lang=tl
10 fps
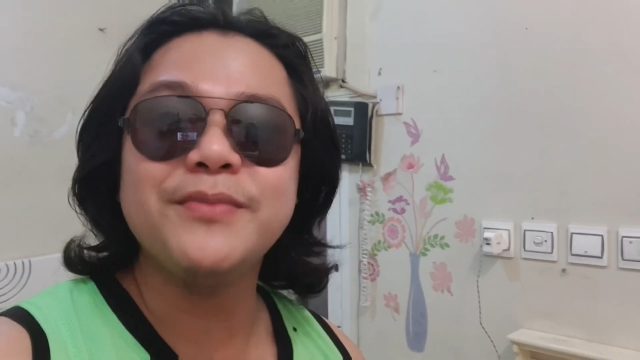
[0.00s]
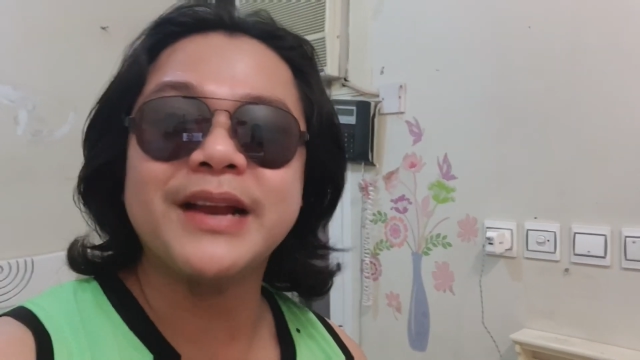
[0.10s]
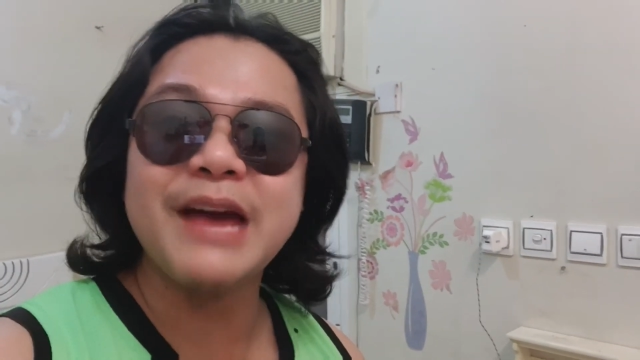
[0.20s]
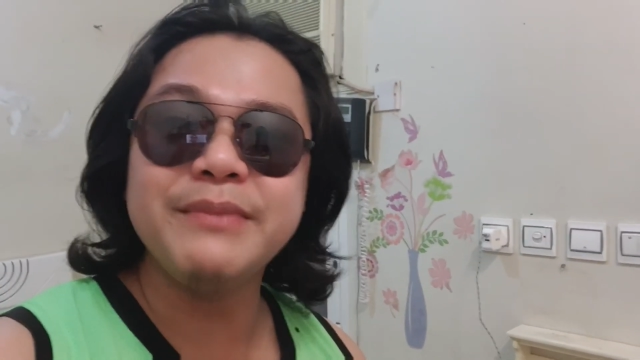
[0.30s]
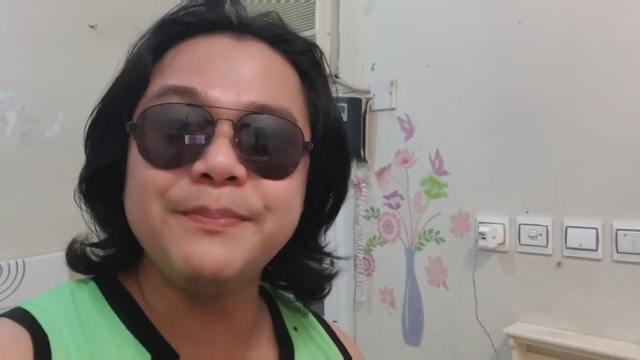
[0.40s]

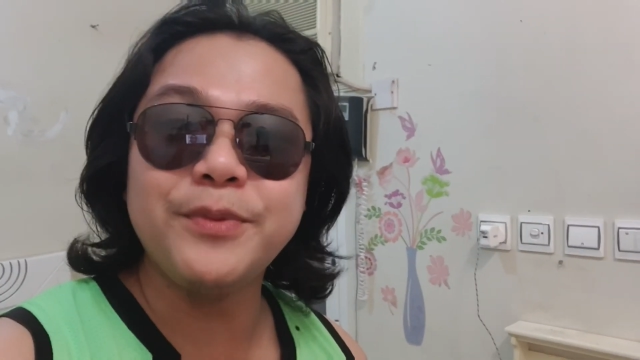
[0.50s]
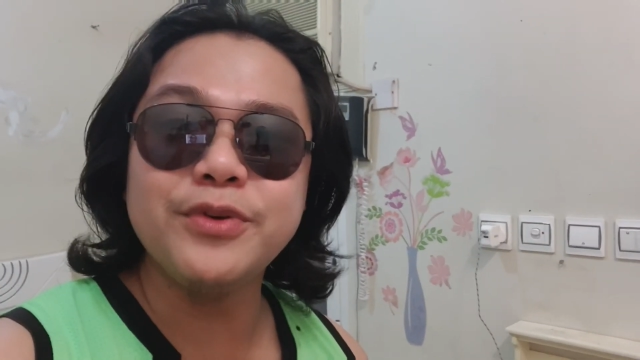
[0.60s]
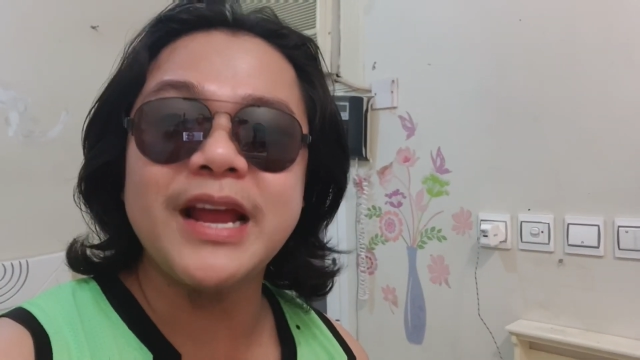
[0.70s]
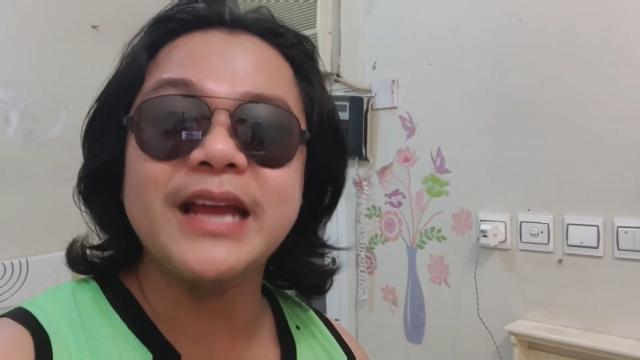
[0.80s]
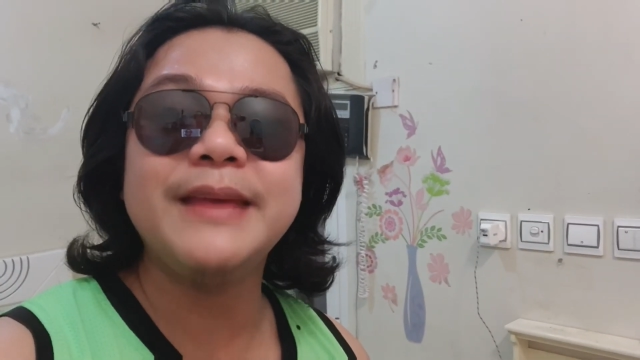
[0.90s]
marami
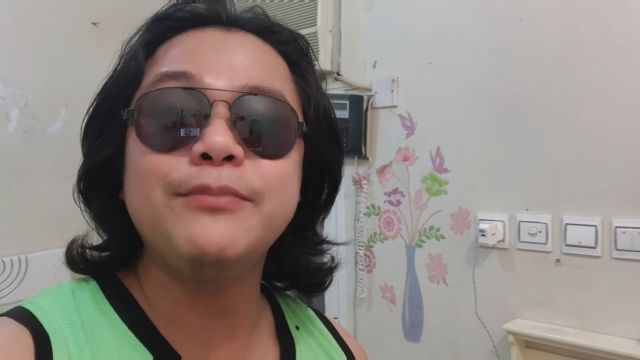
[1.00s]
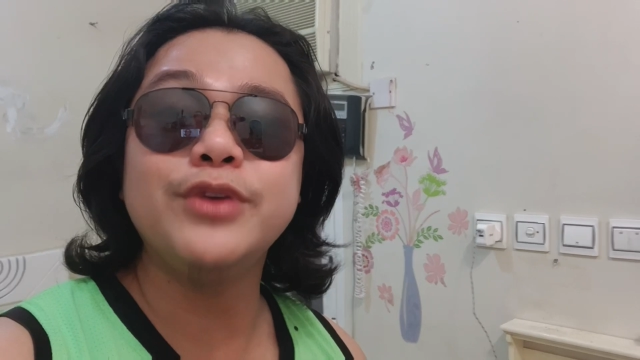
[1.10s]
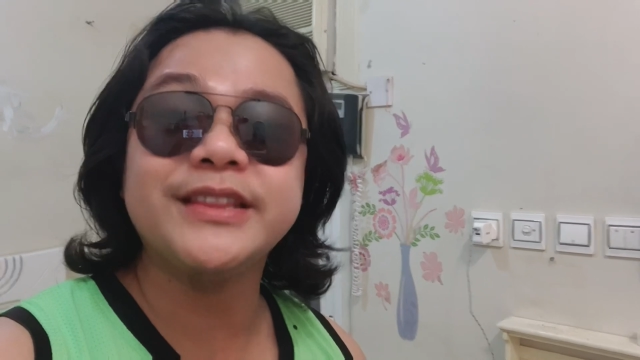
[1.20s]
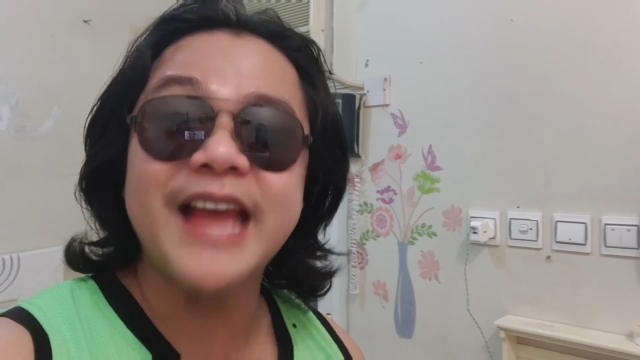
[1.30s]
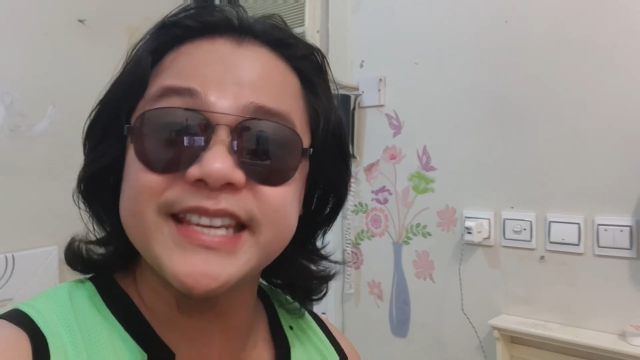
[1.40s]
pong
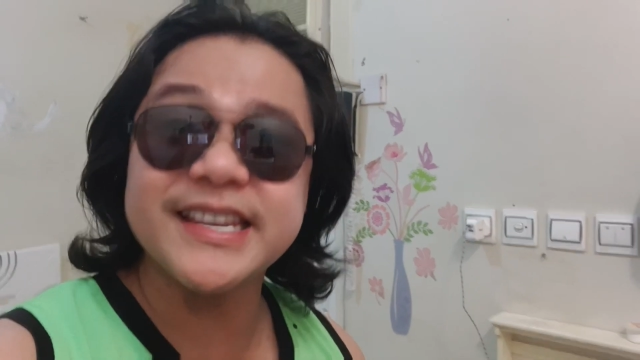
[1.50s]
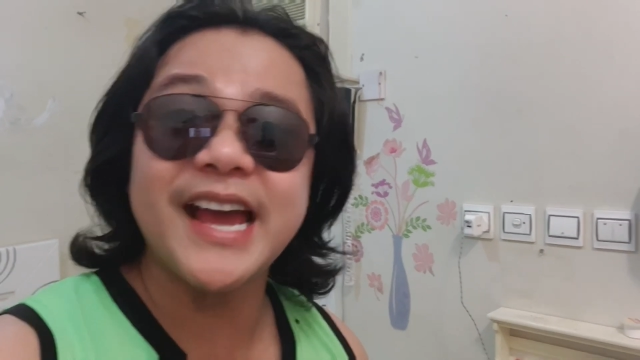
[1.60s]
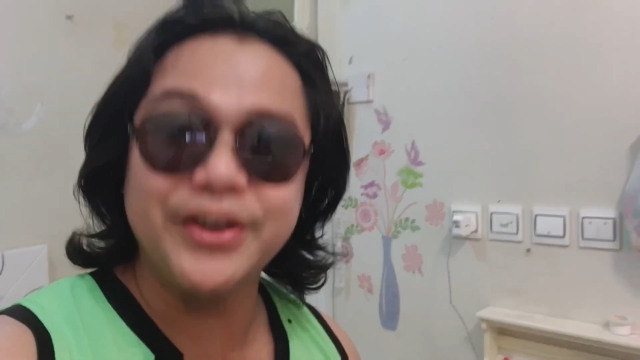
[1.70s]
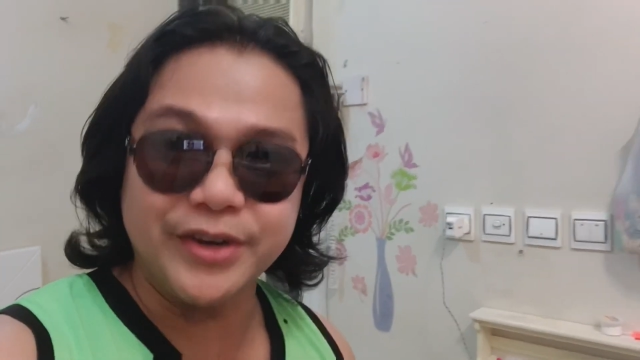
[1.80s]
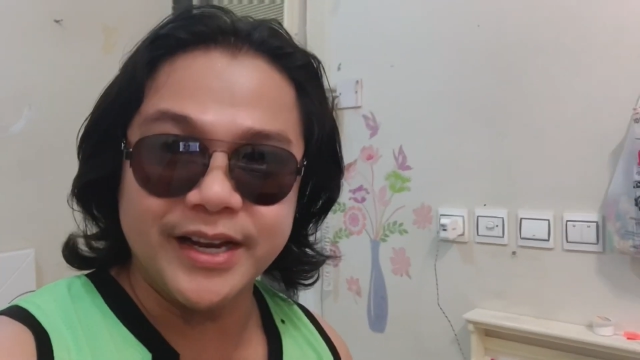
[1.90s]
na-demonetize
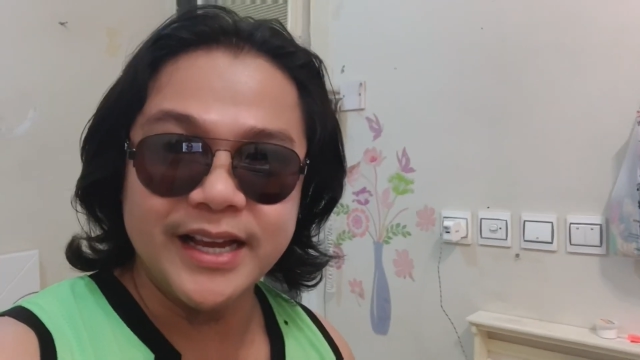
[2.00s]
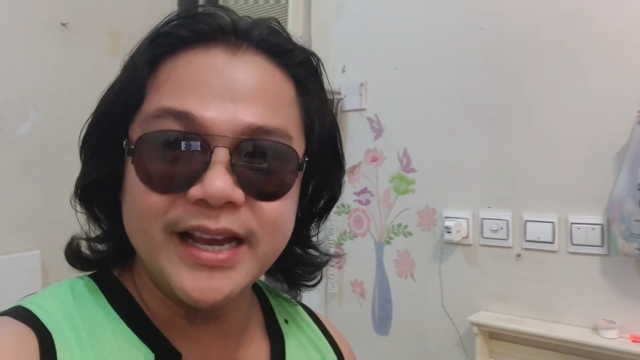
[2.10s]
ngayon